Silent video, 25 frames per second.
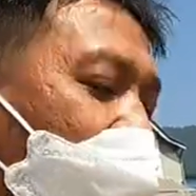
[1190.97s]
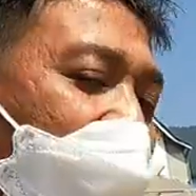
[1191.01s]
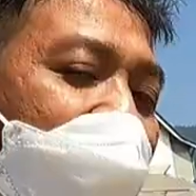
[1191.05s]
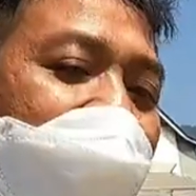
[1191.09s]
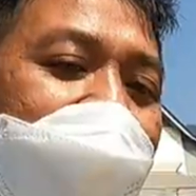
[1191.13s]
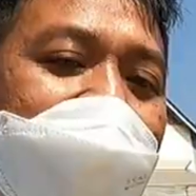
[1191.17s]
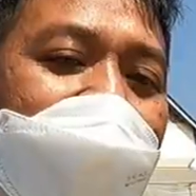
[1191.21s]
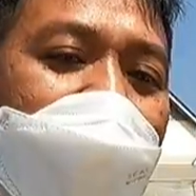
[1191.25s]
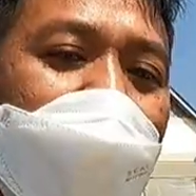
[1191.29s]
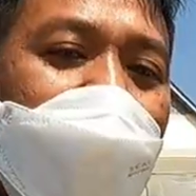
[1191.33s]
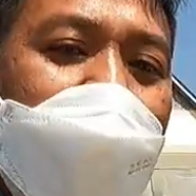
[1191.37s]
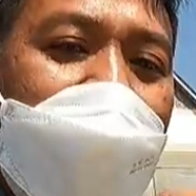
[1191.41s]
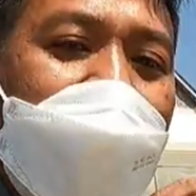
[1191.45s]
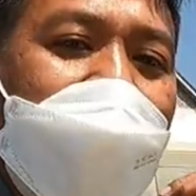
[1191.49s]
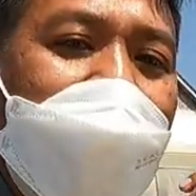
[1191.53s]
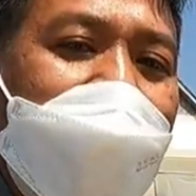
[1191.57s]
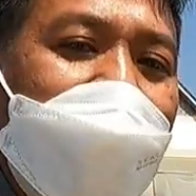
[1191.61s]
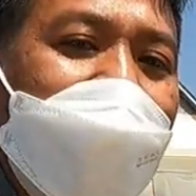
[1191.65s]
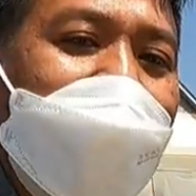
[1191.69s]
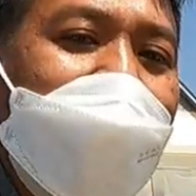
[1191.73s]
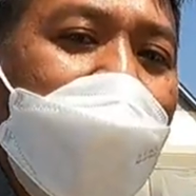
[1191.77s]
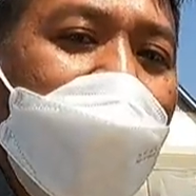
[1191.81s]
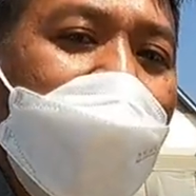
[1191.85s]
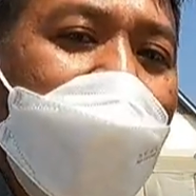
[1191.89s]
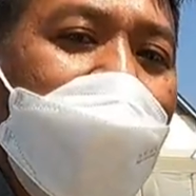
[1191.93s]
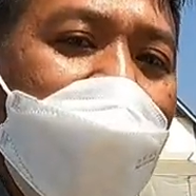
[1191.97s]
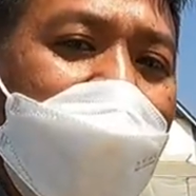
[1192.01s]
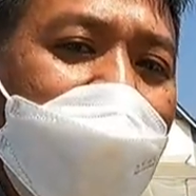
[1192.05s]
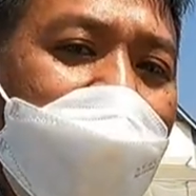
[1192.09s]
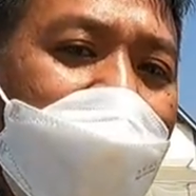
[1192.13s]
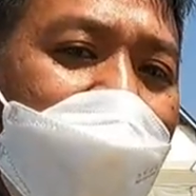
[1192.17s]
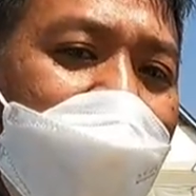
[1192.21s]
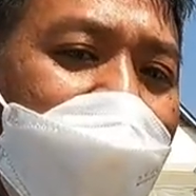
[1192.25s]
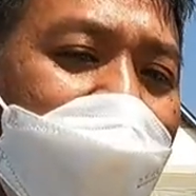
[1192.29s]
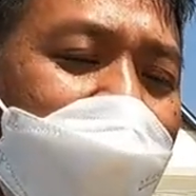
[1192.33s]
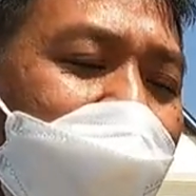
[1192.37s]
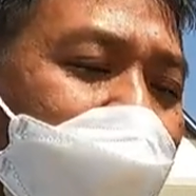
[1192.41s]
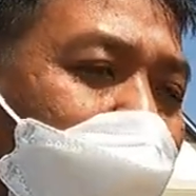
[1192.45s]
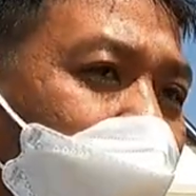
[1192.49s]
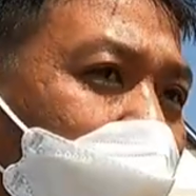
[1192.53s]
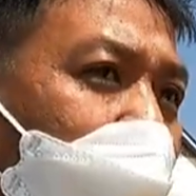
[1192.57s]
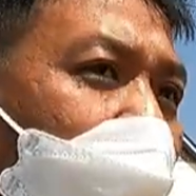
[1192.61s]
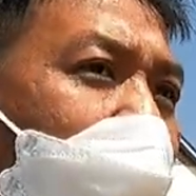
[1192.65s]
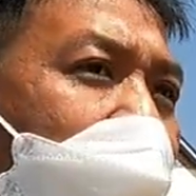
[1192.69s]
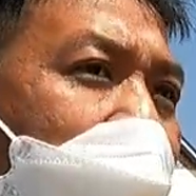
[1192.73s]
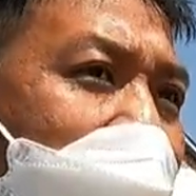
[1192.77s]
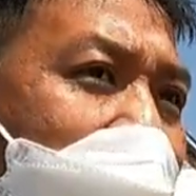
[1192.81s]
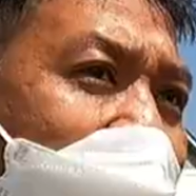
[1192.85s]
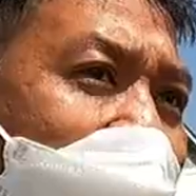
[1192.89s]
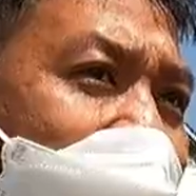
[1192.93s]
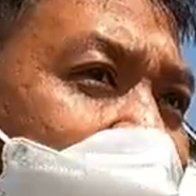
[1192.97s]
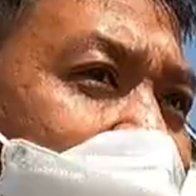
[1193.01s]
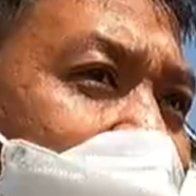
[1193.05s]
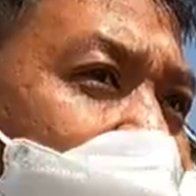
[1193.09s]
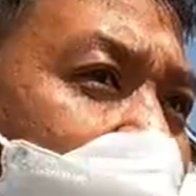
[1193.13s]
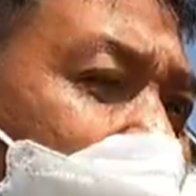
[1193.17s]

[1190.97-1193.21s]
hỏi cũng như là theo mẫu hệ